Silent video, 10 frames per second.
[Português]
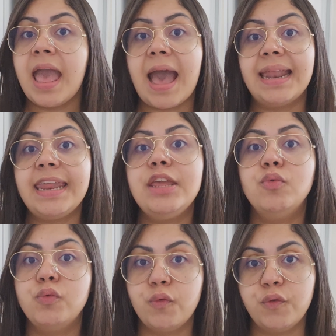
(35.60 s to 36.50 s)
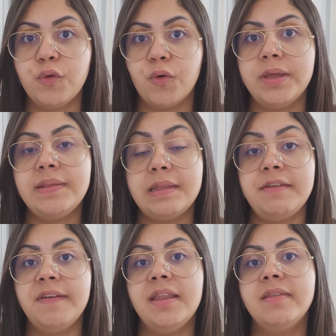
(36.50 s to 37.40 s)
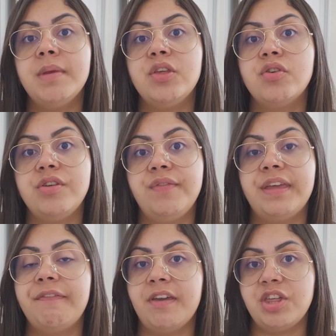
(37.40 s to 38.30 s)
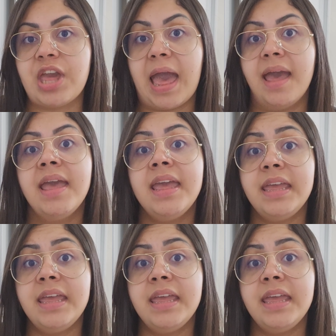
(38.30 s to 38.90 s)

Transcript: a nenhum dos dois. Infelizmente, eu tive que fechar.